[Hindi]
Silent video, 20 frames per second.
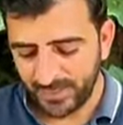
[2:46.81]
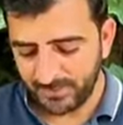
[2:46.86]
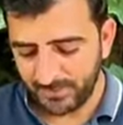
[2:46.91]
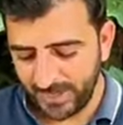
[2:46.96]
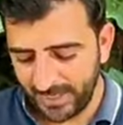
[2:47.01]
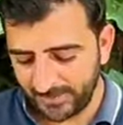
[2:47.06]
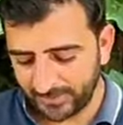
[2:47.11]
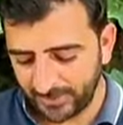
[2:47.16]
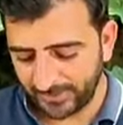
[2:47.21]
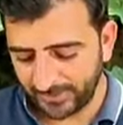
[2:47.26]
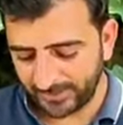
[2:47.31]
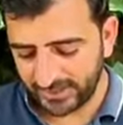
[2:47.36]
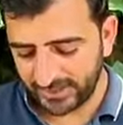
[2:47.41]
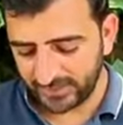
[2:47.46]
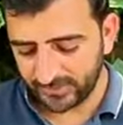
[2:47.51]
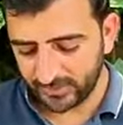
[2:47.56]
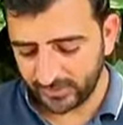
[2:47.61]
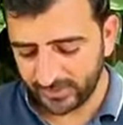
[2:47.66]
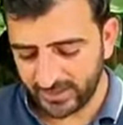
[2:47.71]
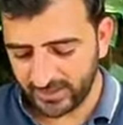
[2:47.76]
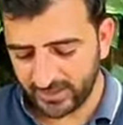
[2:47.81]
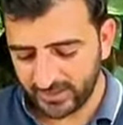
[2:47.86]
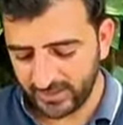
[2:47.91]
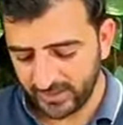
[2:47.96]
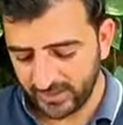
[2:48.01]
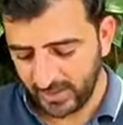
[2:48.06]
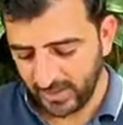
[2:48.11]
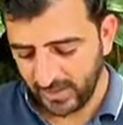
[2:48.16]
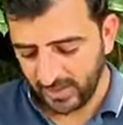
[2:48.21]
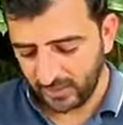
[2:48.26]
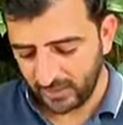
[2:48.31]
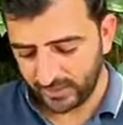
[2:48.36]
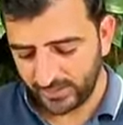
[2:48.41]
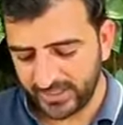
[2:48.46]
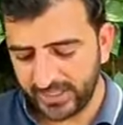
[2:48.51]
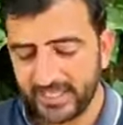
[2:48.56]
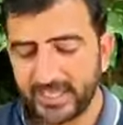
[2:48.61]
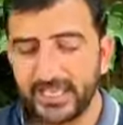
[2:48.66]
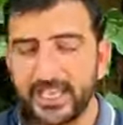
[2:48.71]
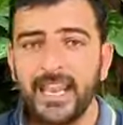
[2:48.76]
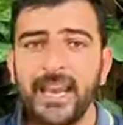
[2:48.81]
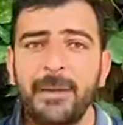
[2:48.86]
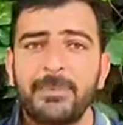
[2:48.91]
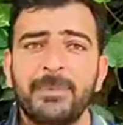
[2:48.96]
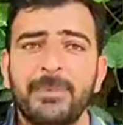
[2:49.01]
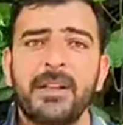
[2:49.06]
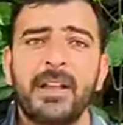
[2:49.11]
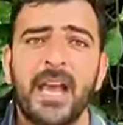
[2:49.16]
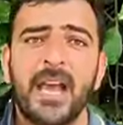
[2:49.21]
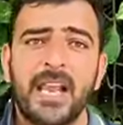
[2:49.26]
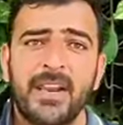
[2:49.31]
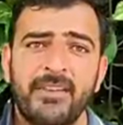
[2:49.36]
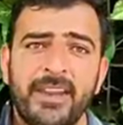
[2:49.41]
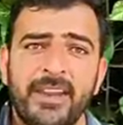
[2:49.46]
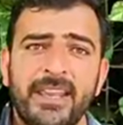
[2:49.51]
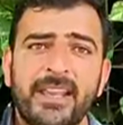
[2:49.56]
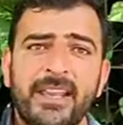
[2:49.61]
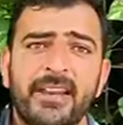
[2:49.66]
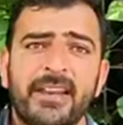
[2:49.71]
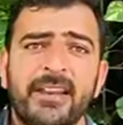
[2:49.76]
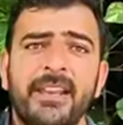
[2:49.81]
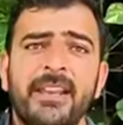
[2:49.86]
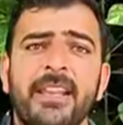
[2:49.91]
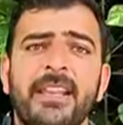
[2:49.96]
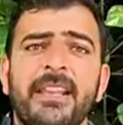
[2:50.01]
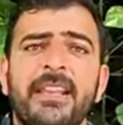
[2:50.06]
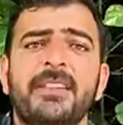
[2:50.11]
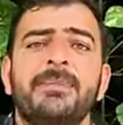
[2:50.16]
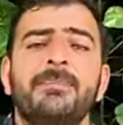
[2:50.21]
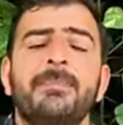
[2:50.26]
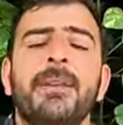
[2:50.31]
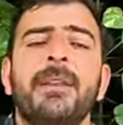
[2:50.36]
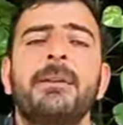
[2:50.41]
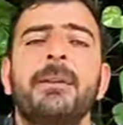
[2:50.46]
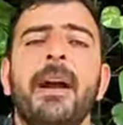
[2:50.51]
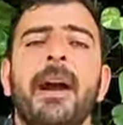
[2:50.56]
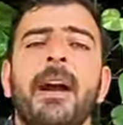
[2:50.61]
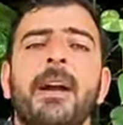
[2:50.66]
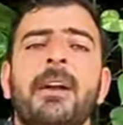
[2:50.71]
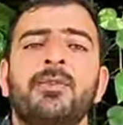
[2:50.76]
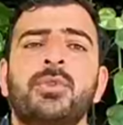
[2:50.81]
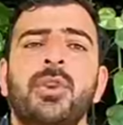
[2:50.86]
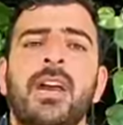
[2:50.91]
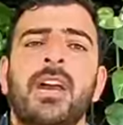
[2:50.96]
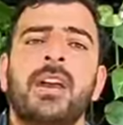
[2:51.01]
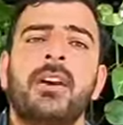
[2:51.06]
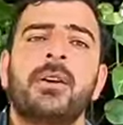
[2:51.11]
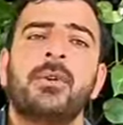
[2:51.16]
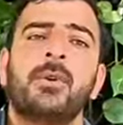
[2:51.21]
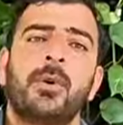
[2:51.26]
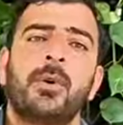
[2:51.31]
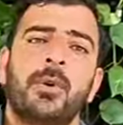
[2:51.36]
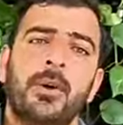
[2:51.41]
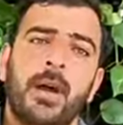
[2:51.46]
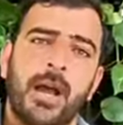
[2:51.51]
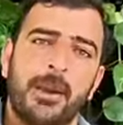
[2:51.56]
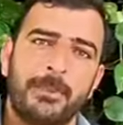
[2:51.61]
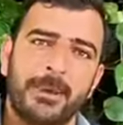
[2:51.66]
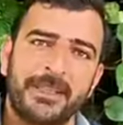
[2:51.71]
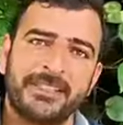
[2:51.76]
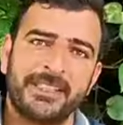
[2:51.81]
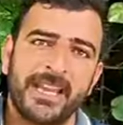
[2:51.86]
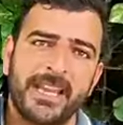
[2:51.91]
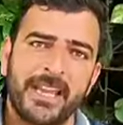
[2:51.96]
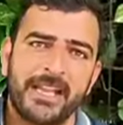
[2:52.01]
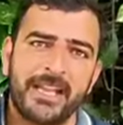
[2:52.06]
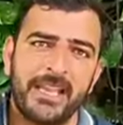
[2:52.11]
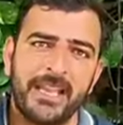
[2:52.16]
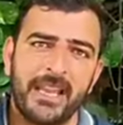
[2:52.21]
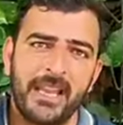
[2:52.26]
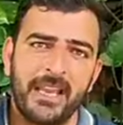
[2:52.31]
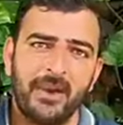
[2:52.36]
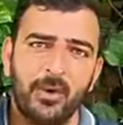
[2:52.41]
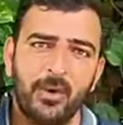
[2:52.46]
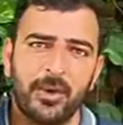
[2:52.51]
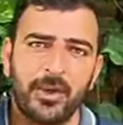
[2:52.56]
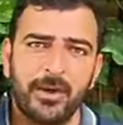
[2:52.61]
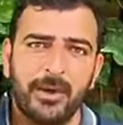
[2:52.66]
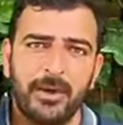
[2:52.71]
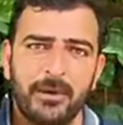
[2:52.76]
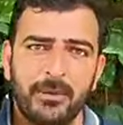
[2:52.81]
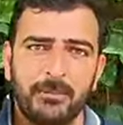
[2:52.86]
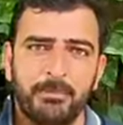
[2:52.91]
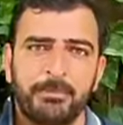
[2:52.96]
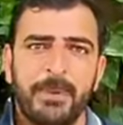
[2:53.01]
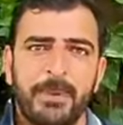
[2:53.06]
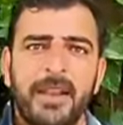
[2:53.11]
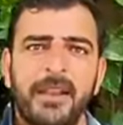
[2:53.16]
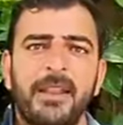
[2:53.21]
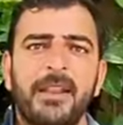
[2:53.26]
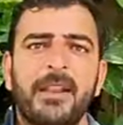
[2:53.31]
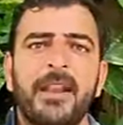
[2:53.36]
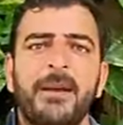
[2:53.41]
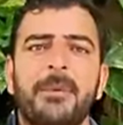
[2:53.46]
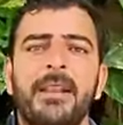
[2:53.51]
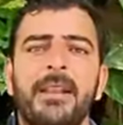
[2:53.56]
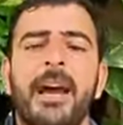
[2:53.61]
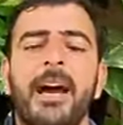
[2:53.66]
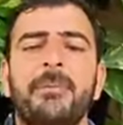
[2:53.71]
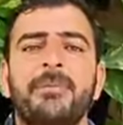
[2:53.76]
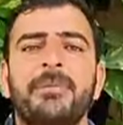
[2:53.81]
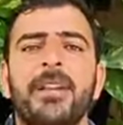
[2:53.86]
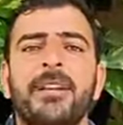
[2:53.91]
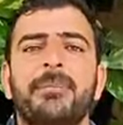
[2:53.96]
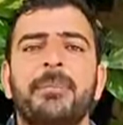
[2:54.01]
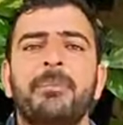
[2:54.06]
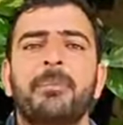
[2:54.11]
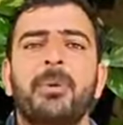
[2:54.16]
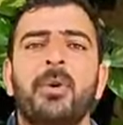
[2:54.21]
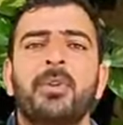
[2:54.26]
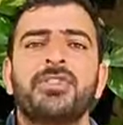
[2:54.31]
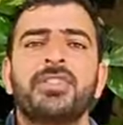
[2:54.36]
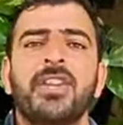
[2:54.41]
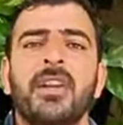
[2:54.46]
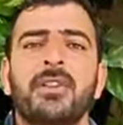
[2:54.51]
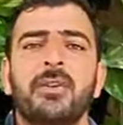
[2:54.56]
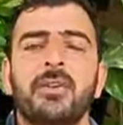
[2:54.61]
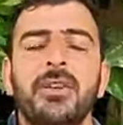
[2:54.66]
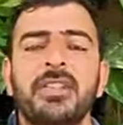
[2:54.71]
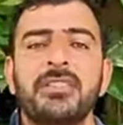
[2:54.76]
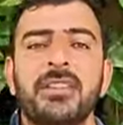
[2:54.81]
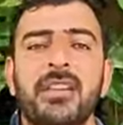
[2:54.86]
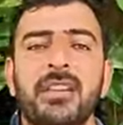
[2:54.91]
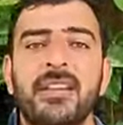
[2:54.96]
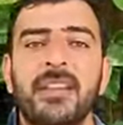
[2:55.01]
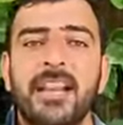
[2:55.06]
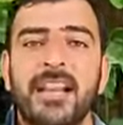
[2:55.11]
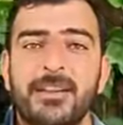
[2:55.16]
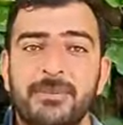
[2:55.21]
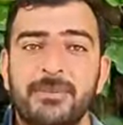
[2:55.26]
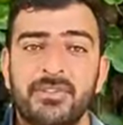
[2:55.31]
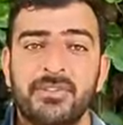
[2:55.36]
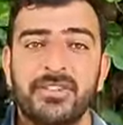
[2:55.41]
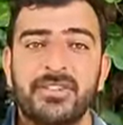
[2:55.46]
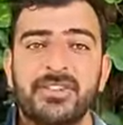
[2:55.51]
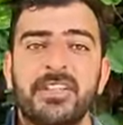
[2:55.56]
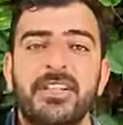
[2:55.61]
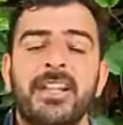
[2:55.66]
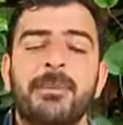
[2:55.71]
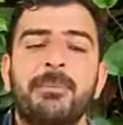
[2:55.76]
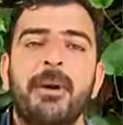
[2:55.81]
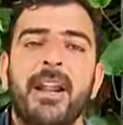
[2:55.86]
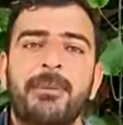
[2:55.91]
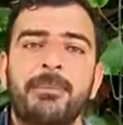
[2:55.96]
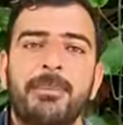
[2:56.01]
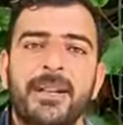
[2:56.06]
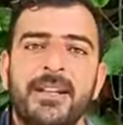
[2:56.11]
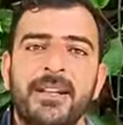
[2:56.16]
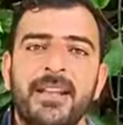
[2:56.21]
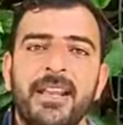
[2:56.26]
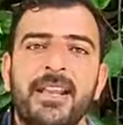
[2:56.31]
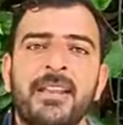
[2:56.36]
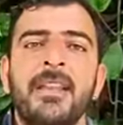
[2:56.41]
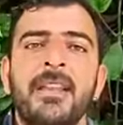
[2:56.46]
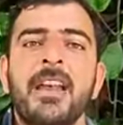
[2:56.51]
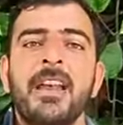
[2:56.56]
मैं आपको बता दूं कि उनके खिलाफ कार्रवाई करने के लिए भी जो है वो बताया गया है और बड़ी खबर आप तक मैं पहुंचा दूं कि जनरल एडमिनिस्ट्रेशन डिपार्टमेंट ने